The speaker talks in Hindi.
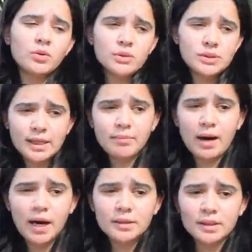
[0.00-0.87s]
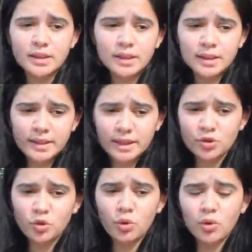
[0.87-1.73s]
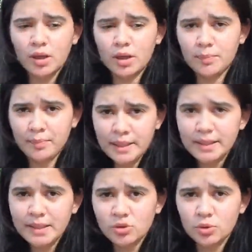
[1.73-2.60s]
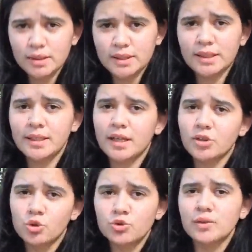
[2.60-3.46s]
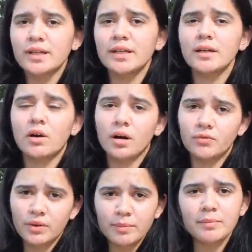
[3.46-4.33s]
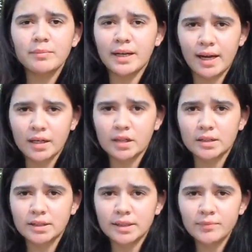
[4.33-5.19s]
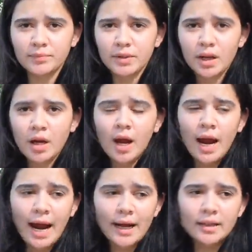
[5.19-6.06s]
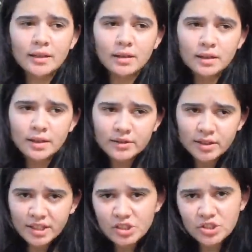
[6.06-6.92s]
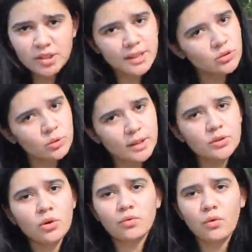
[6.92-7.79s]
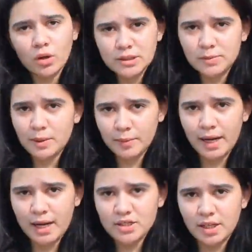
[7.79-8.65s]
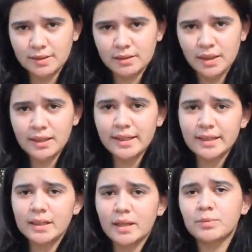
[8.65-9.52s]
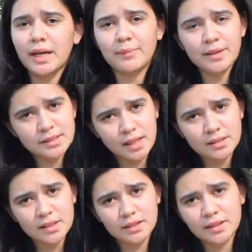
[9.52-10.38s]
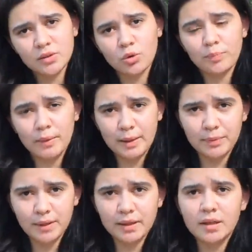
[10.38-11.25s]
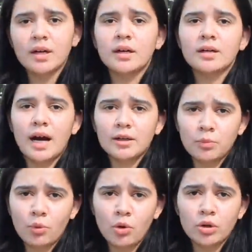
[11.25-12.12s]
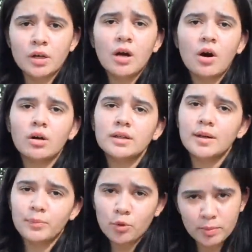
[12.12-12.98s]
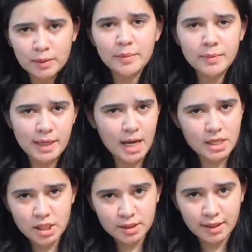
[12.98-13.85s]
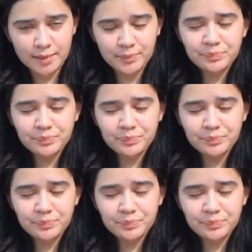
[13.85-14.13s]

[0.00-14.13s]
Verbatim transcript: उसके बाद ये जो पेंटिंग्स होती थी ये यूजुअली विमेन बनाया करती थी एंड ट्रेडिशनली तो इनको वॉल्स पर बनाया जाता था लेकिन अब टाइम के साथ साथ इनको पेपर कार्डबोर्ड और कपड़ों पर भी बनाया जाता है